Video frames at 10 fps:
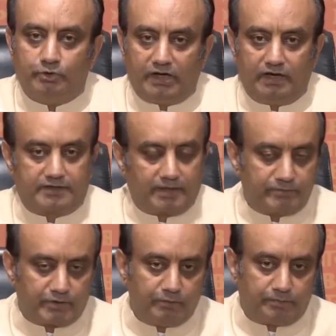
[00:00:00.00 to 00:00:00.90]
डोनाल्ड
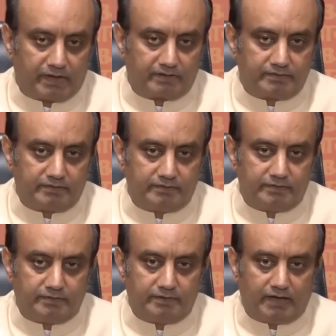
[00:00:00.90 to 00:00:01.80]
ट्रंप के ऊपर
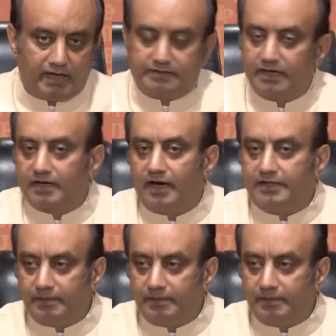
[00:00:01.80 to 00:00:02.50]
हत्या का